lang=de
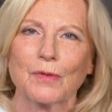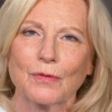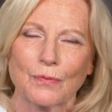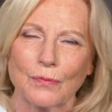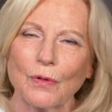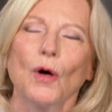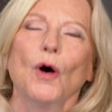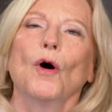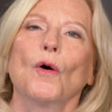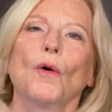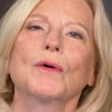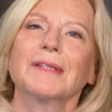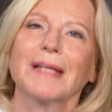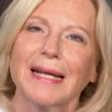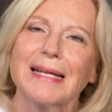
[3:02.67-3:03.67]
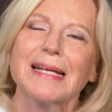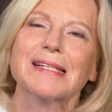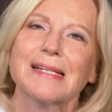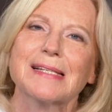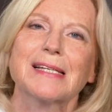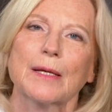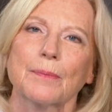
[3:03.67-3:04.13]
mich. Und so. und dann
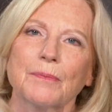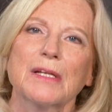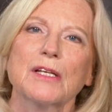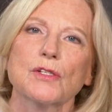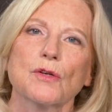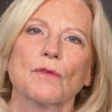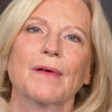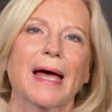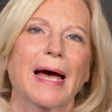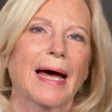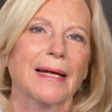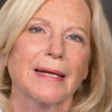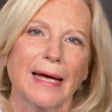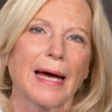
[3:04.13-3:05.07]
ist es eben nicht so, er hat,